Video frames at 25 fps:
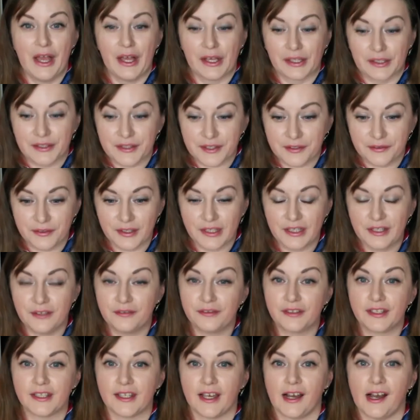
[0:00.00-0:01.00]
завели
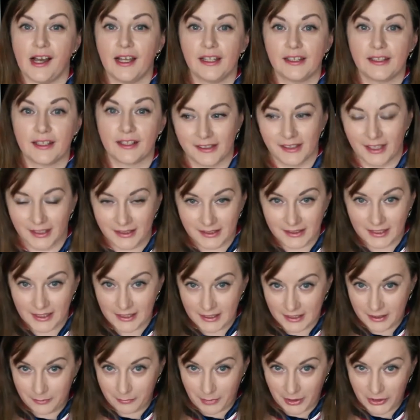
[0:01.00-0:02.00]
в театр,
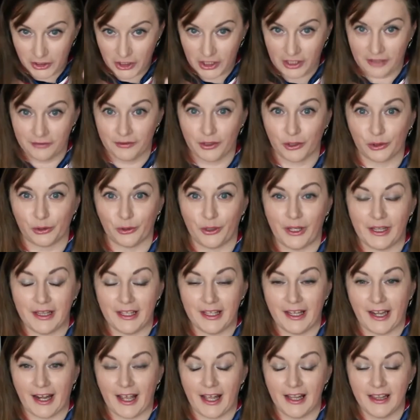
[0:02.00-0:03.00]
надели им очки
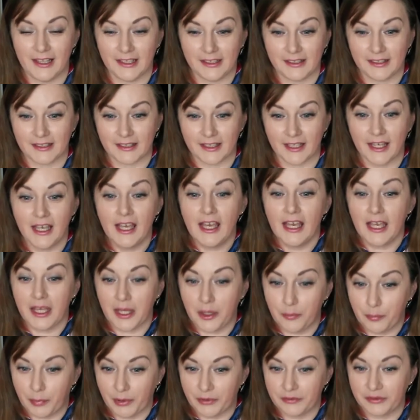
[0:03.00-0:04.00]
виртуальной реальности
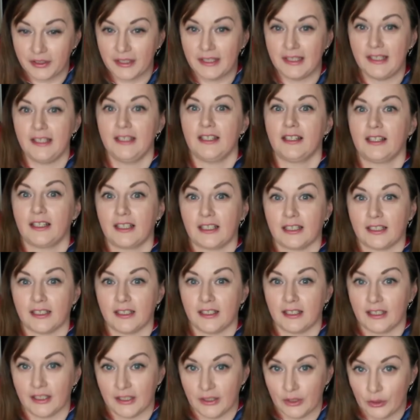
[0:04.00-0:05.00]
и повели
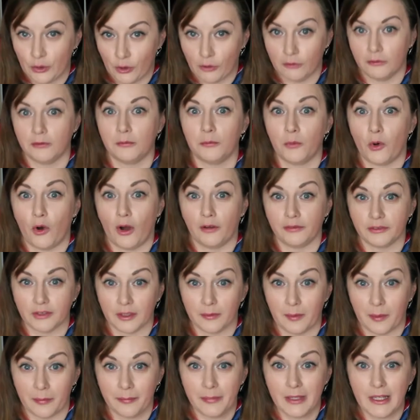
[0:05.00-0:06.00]
к новому
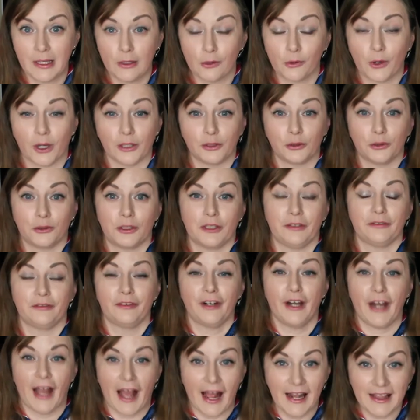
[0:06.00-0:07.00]
автомобилю, который в
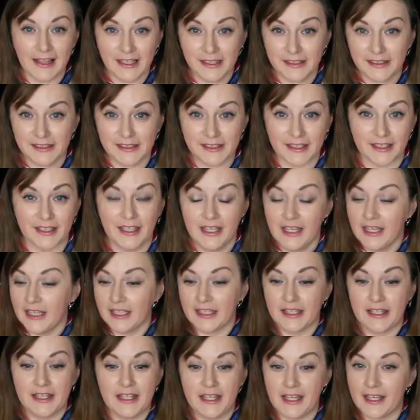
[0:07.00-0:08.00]
реальности
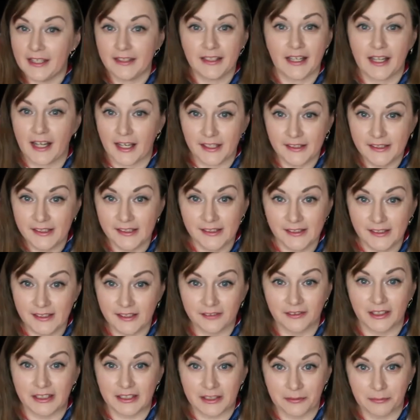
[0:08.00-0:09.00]
не
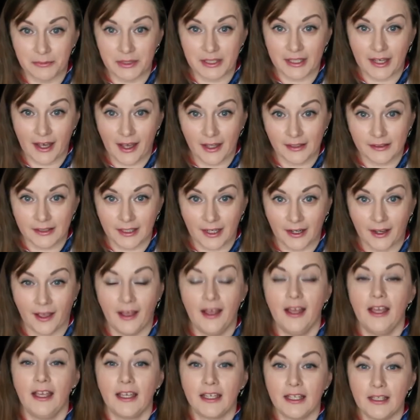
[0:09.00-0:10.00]
находился в этом театре.
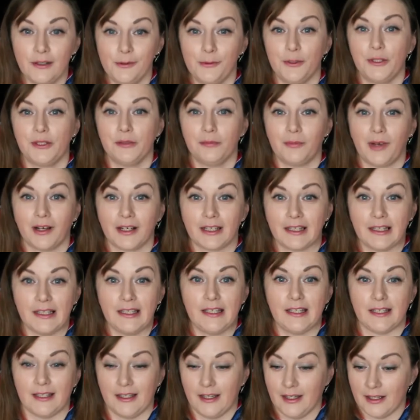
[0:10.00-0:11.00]
И люди
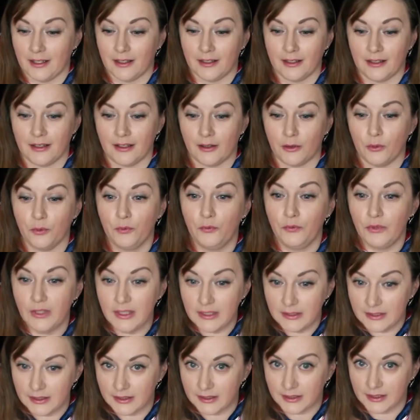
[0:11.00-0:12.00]
могли э,
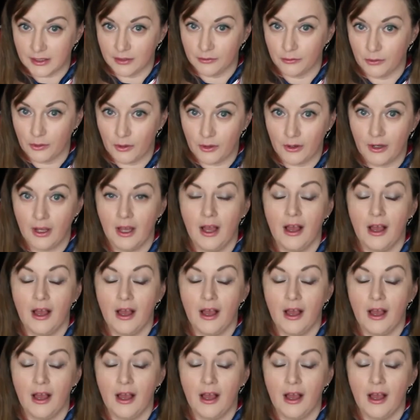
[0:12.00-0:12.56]
увидеть его